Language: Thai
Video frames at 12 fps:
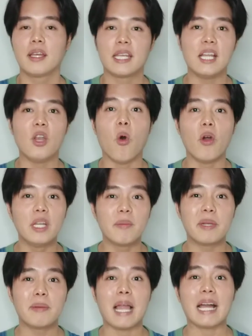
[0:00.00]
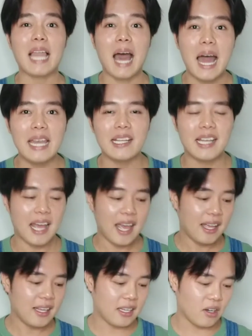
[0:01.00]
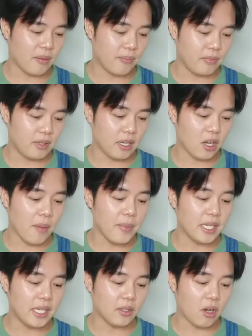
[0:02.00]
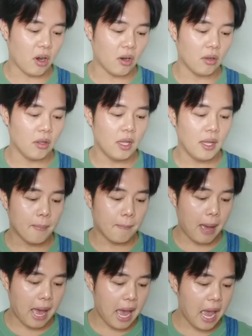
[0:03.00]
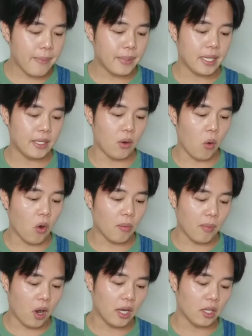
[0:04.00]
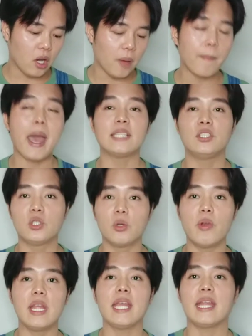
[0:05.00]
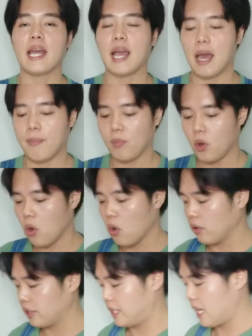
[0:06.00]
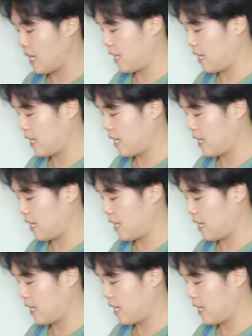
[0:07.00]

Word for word: กิโลหนึ่งมันหลักล้านนะนะแล้วก็แล้วก็มีกลิ่นของไม้กลิ่นโอ๊กมอสแล้วก็แพชชูรี่นะครับโอเค